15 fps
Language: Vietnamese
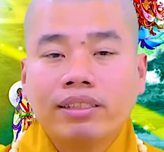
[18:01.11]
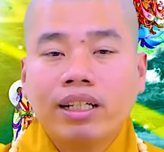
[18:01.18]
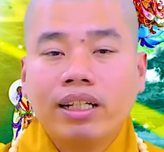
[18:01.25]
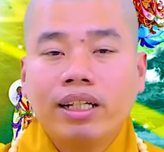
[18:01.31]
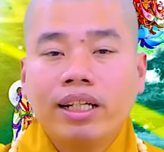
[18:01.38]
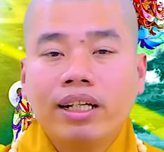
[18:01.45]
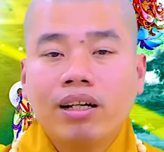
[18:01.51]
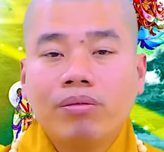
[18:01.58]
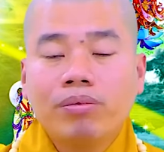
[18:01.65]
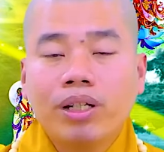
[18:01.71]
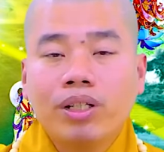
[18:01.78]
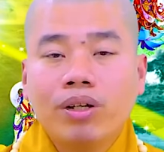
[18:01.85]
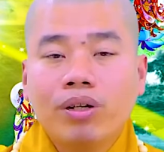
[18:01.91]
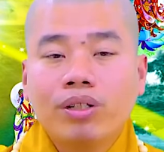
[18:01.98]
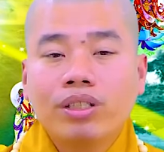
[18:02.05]
sanh hay không là
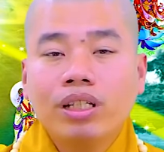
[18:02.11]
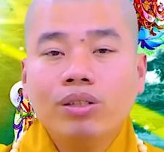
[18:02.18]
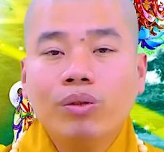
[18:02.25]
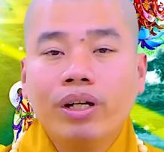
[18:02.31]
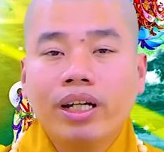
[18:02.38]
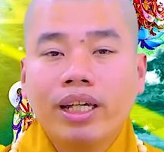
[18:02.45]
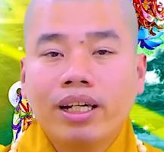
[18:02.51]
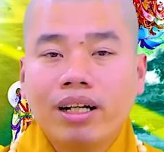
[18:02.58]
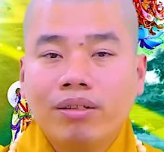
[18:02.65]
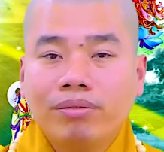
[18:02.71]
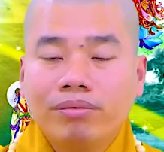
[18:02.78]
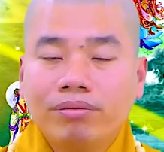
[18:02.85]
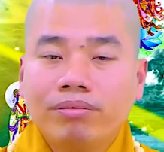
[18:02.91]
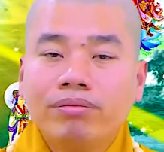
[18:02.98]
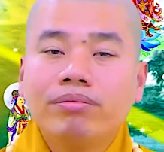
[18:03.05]
do có tính nguyện hay không
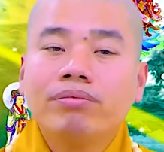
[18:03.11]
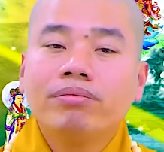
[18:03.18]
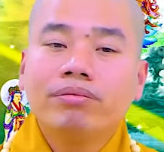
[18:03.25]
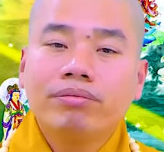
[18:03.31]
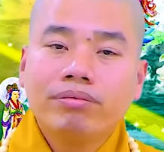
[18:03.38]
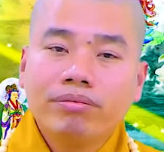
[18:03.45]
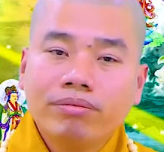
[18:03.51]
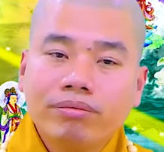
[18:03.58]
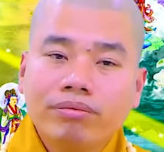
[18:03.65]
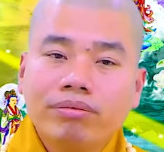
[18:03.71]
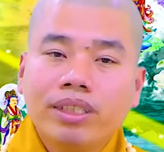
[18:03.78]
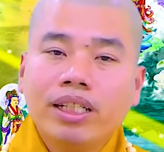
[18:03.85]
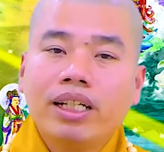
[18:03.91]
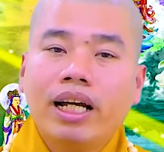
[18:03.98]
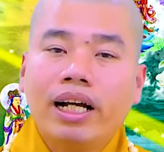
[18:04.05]

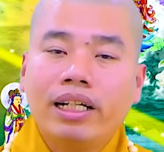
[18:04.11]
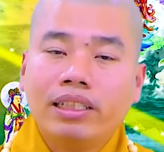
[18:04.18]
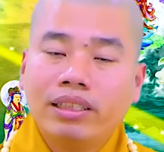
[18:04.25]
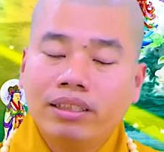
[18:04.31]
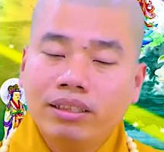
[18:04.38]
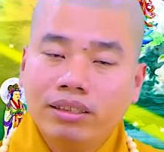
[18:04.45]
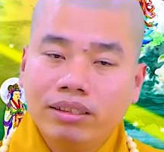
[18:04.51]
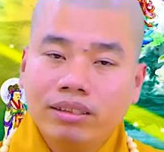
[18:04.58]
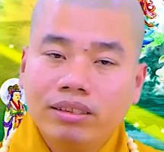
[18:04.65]
chỉ cần